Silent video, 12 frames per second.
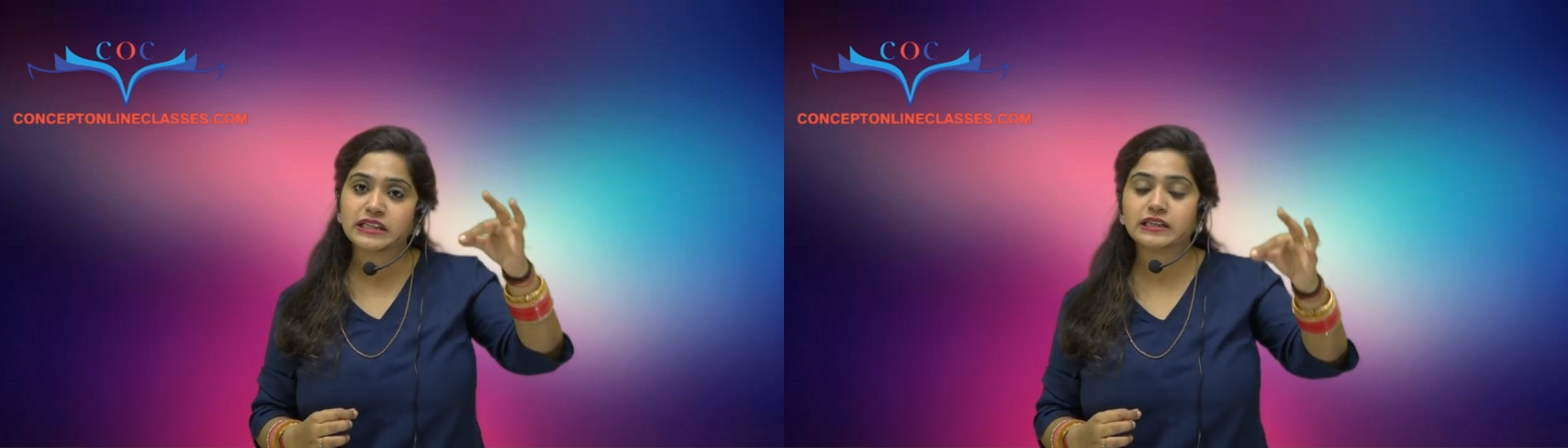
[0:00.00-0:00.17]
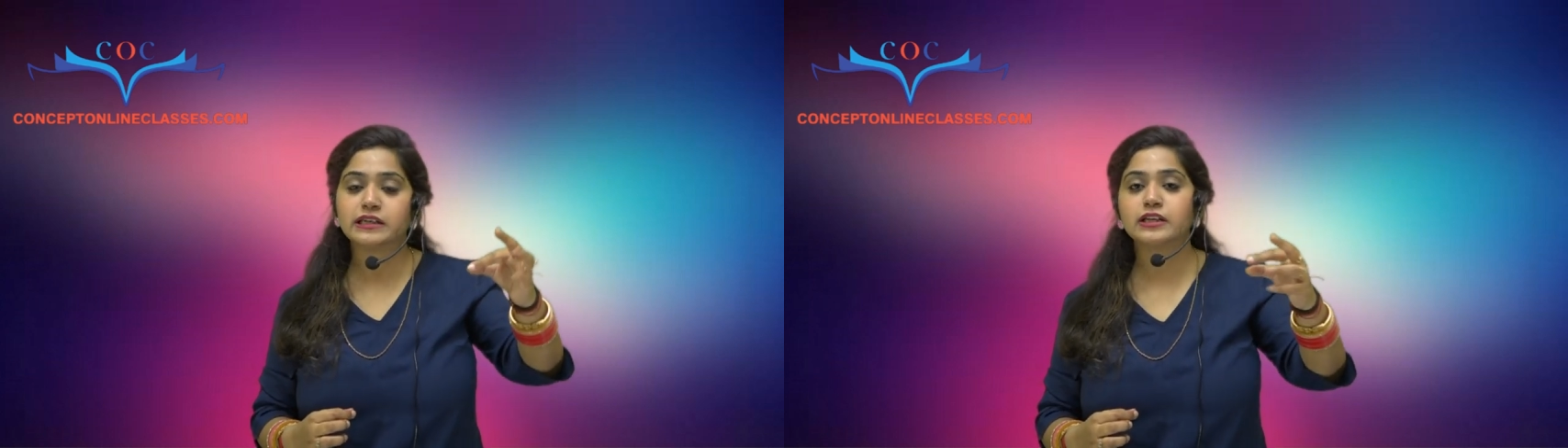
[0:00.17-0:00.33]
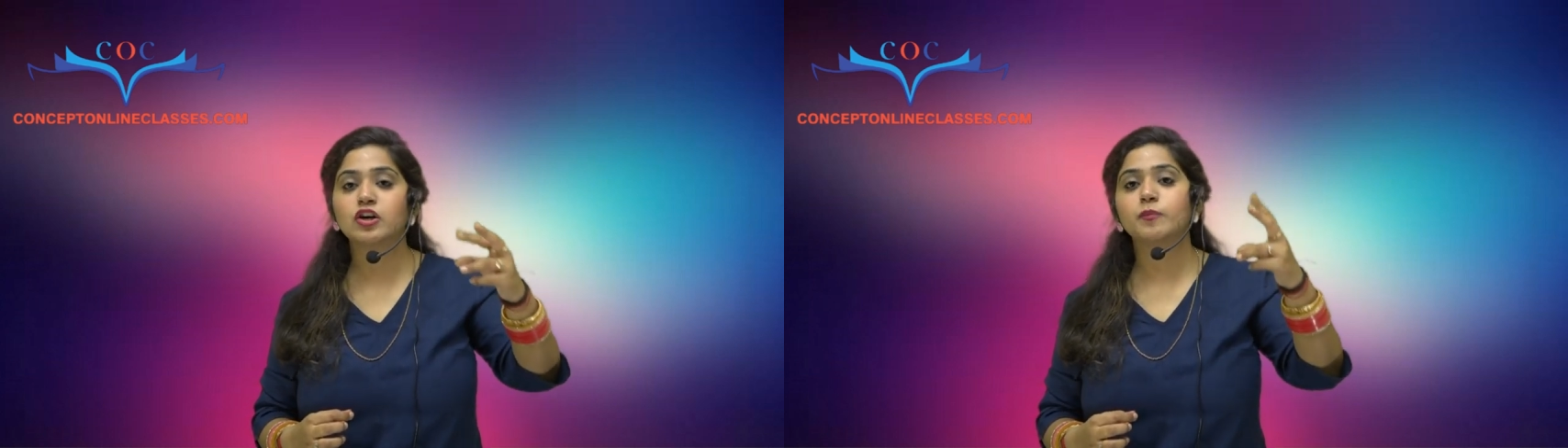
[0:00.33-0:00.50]

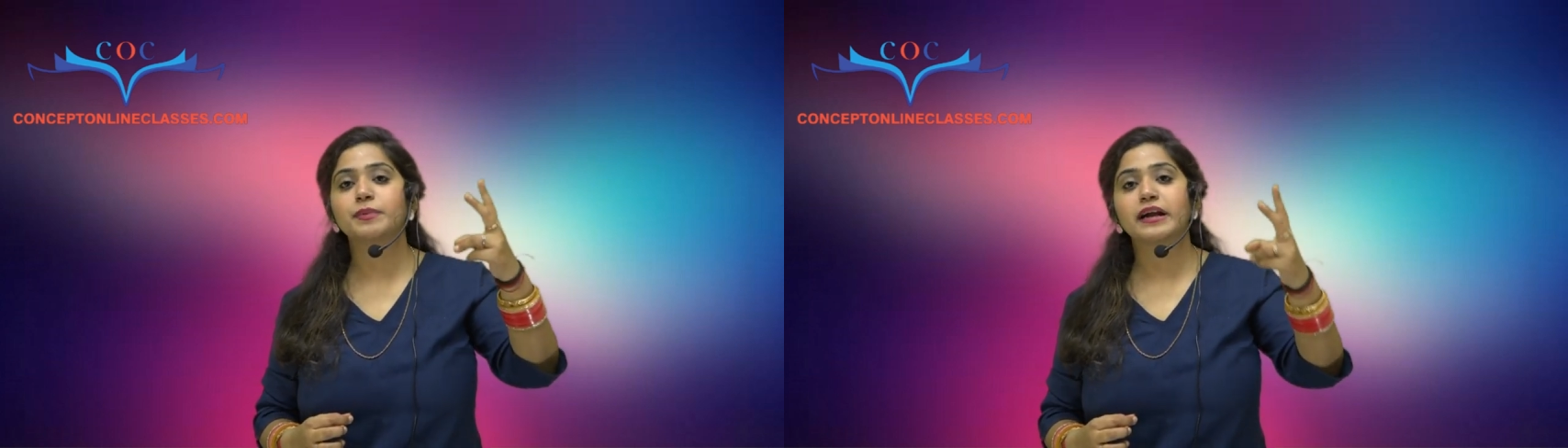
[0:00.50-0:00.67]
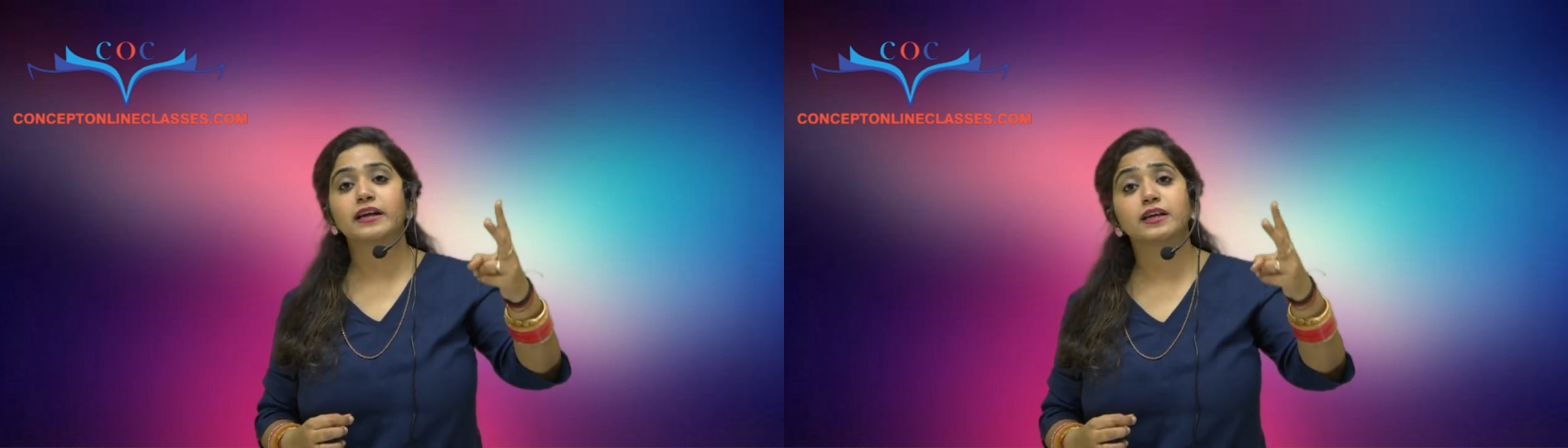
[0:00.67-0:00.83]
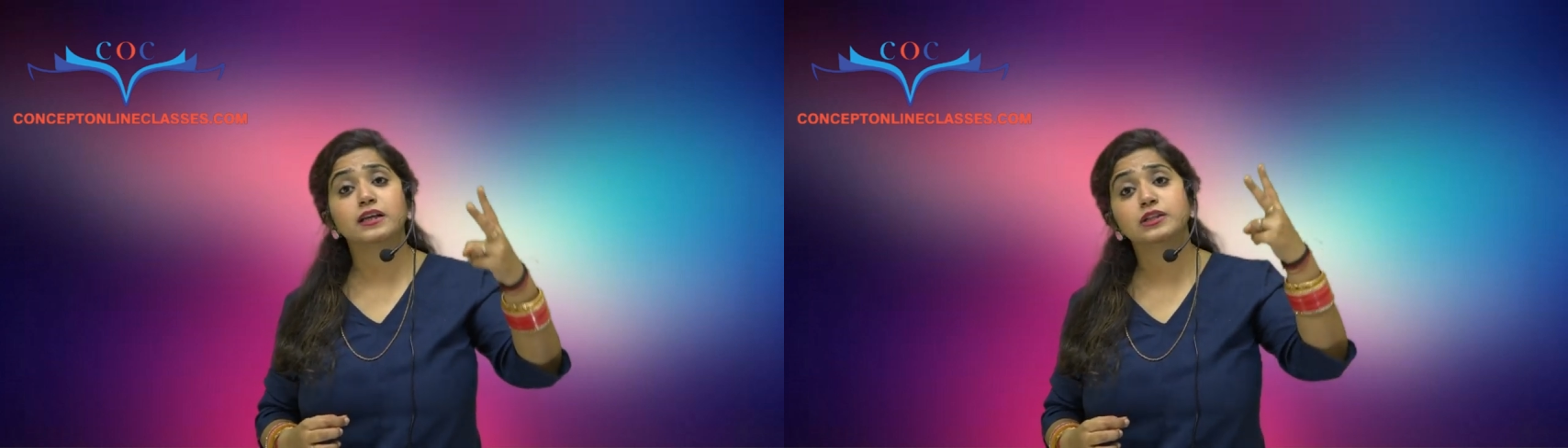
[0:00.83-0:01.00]
थियोरी और
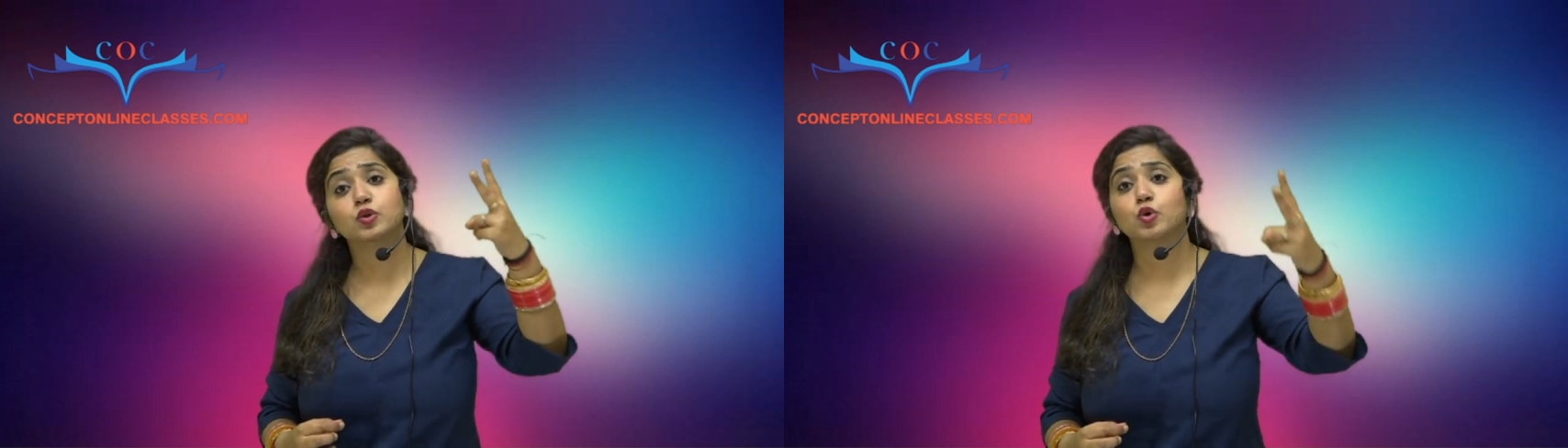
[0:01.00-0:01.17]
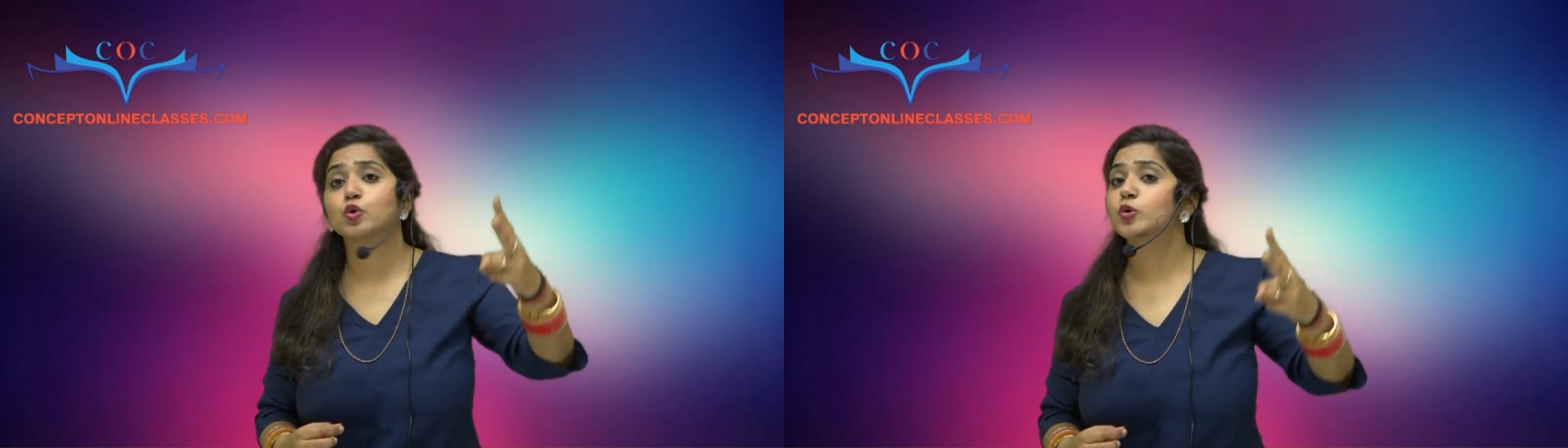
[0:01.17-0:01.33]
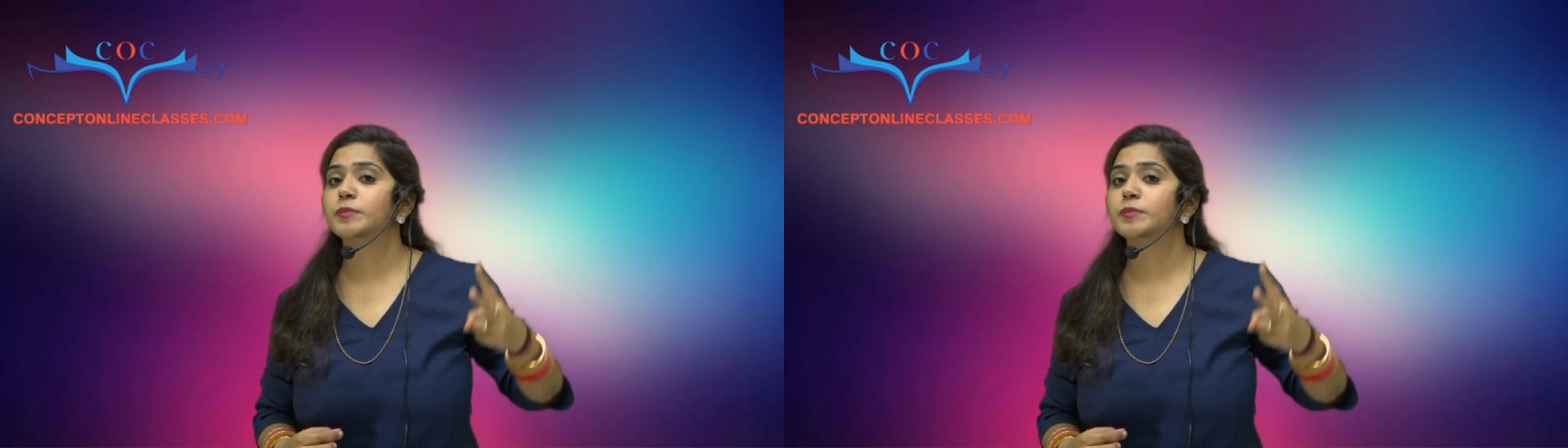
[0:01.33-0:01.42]
प्रैक्टिकल दोनों